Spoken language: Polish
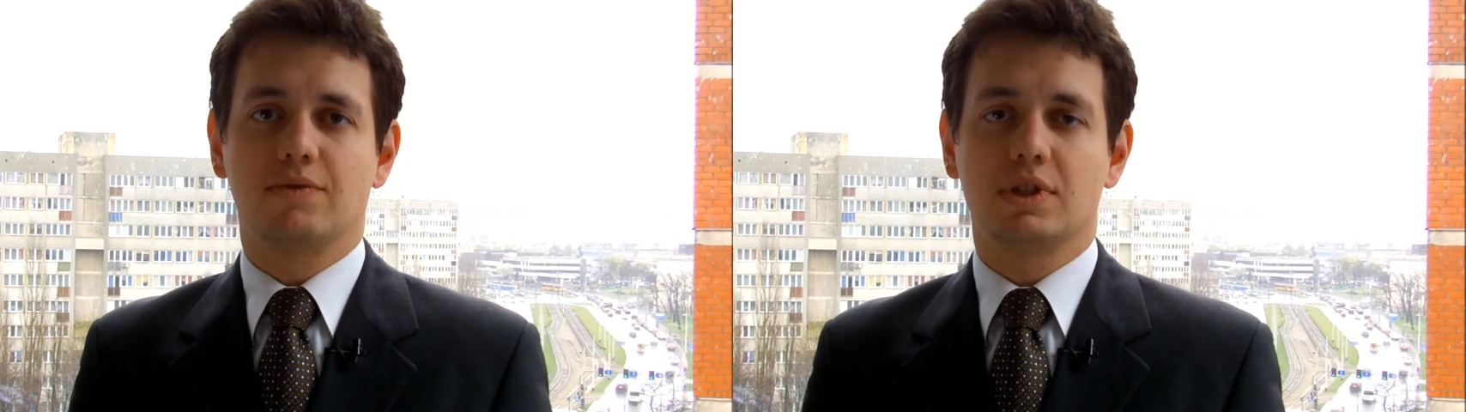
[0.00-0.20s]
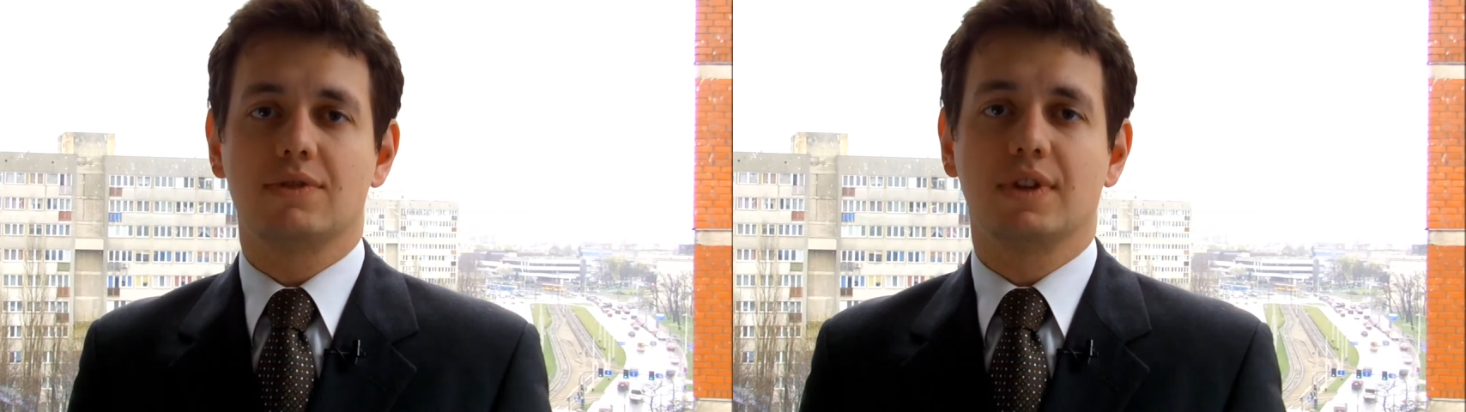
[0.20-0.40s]

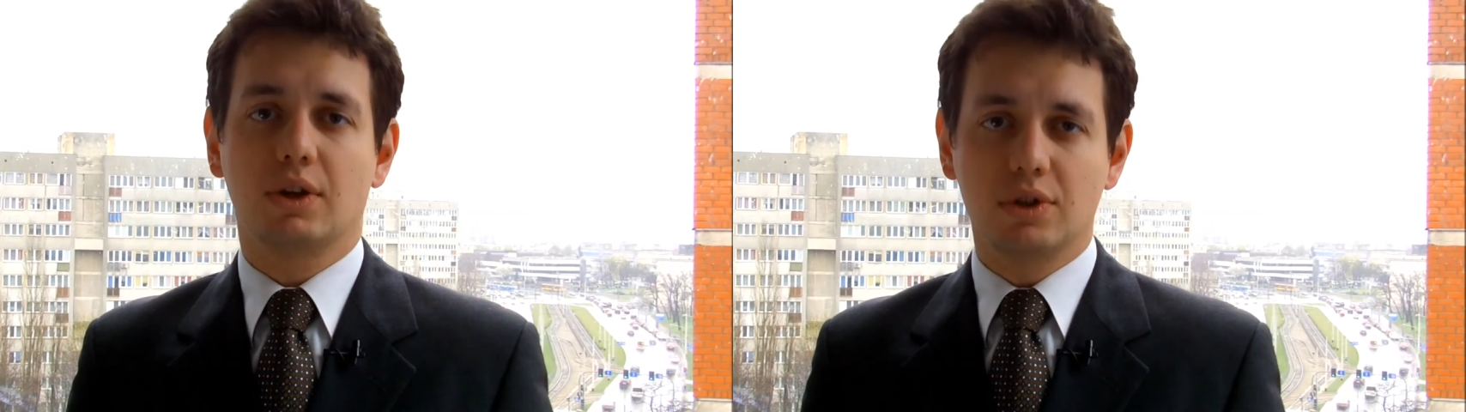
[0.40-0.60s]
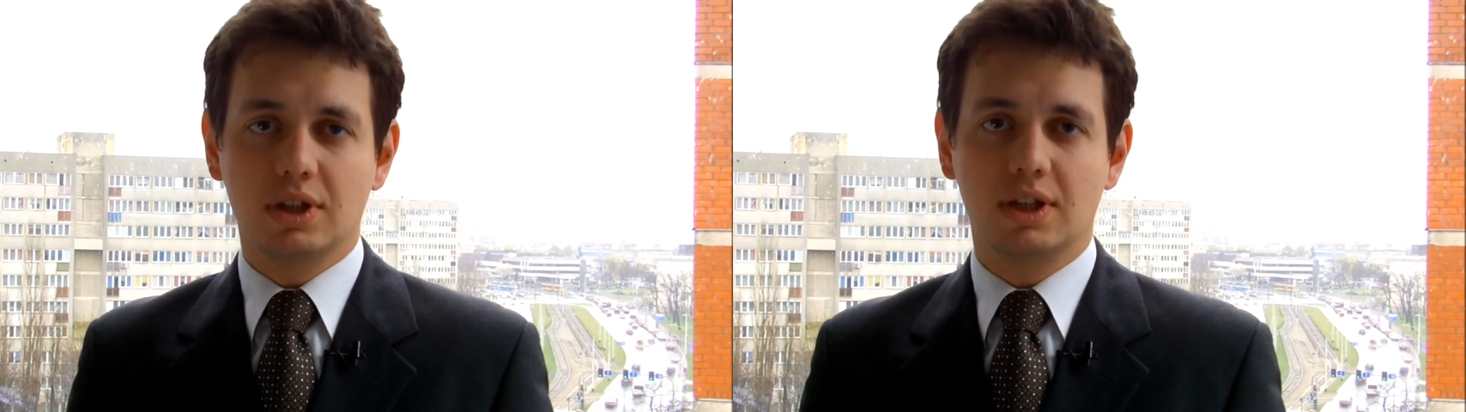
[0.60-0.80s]
właściwie
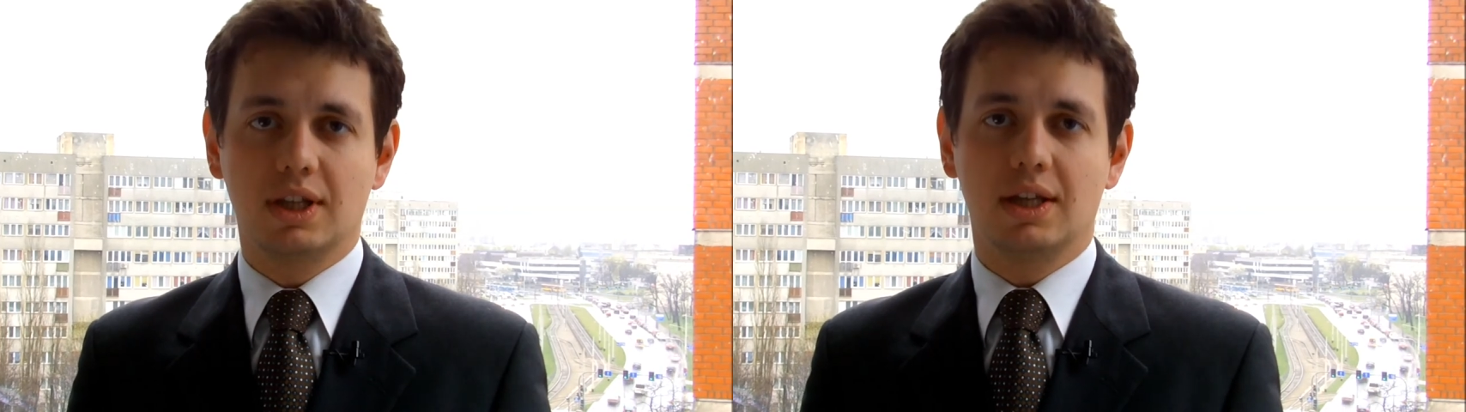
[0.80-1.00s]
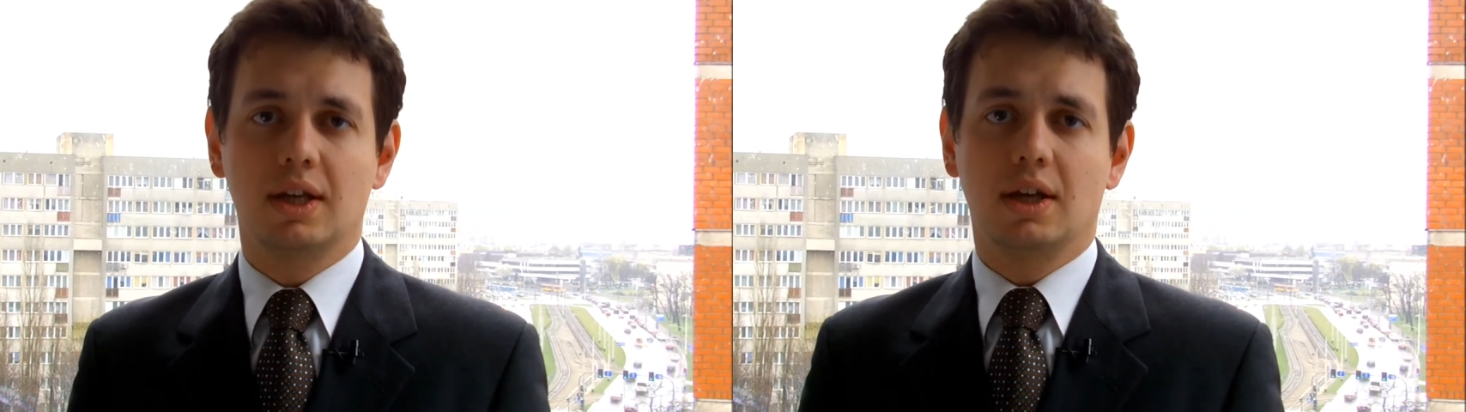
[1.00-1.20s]
jako
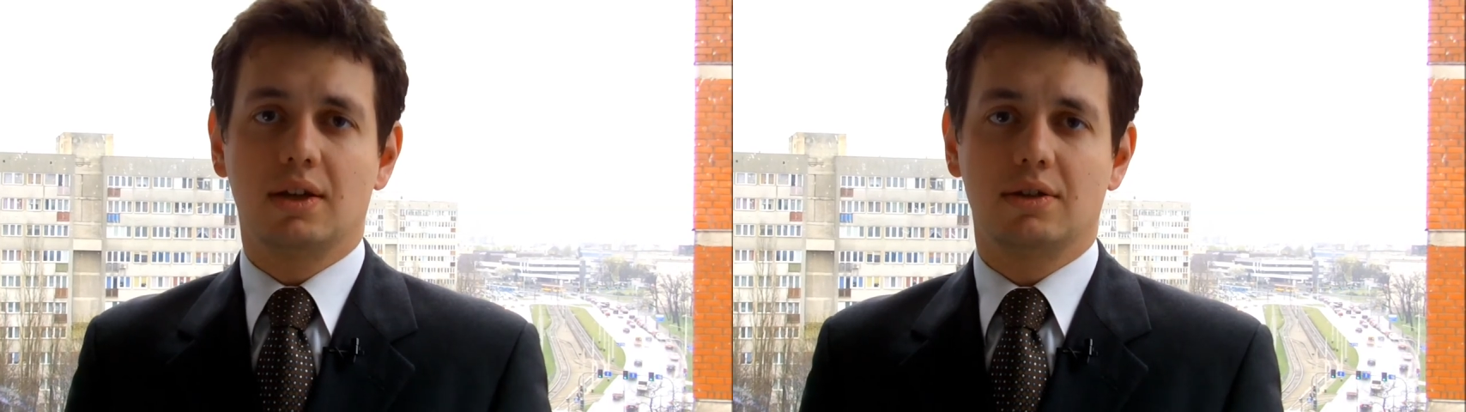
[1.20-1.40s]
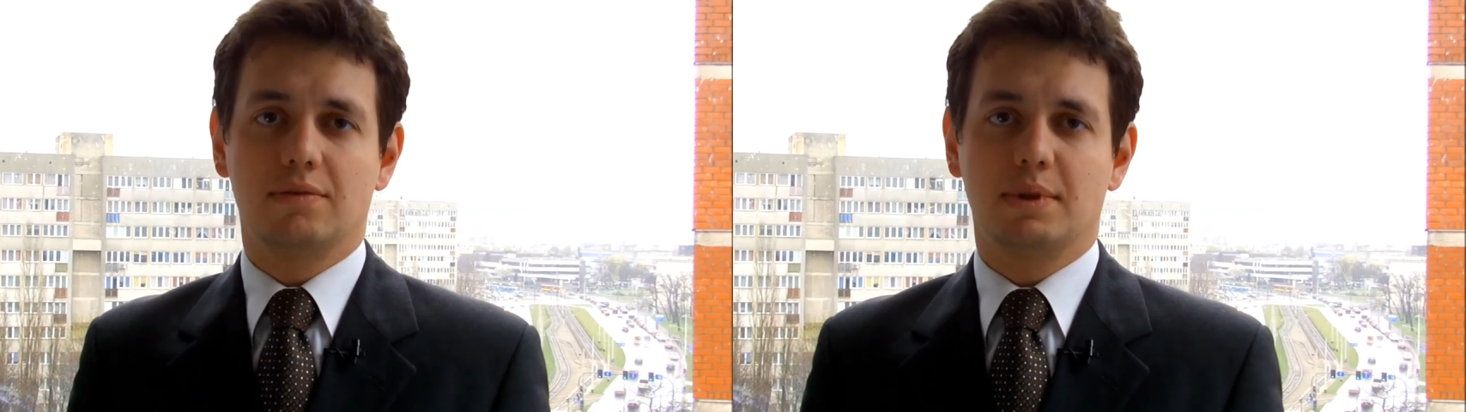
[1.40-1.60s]
jedynej y,